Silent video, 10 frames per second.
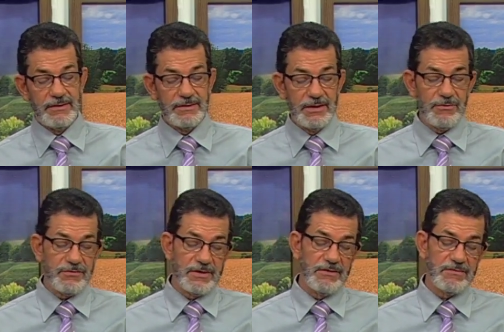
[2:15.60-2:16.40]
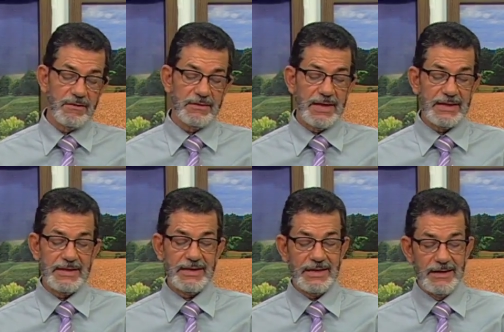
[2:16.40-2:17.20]
Deus tem saudade
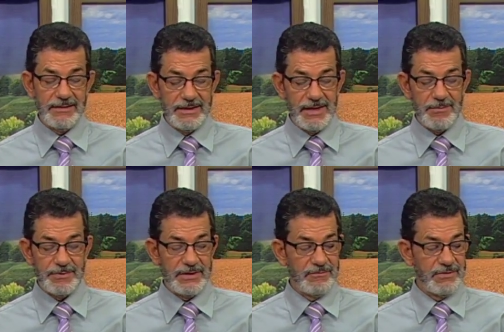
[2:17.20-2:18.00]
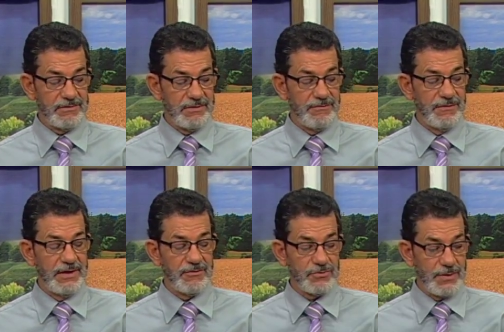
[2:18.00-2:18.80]
daquele tempo que você
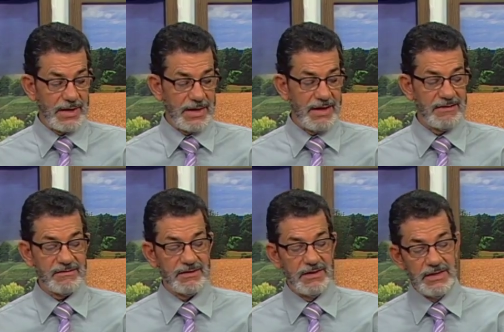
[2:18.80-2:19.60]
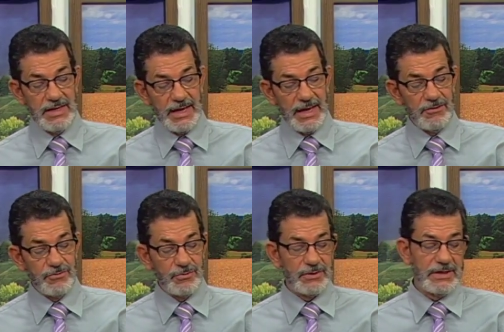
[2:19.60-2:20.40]
vinha à sua casa
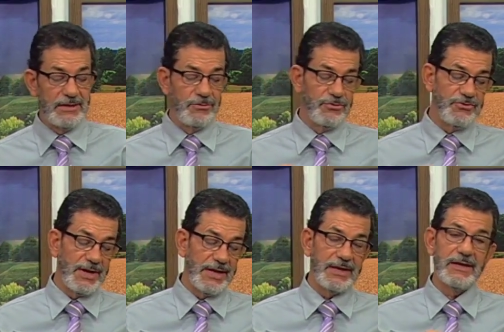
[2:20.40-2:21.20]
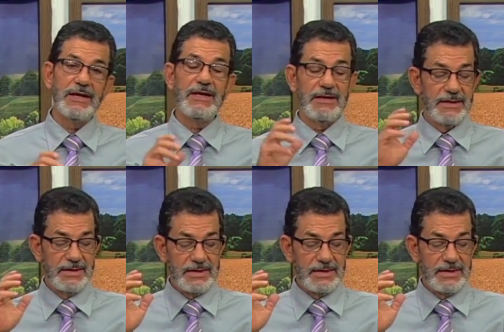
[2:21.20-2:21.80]
exultando de alegria